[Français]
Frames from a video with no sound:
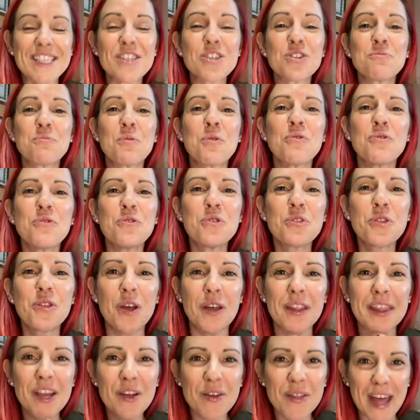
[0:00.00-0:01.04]
Si je peux vous
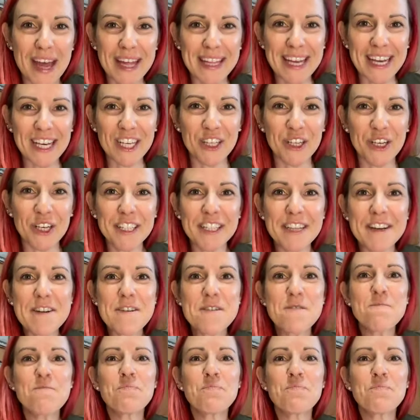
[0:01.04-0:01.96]
donner une anecdote,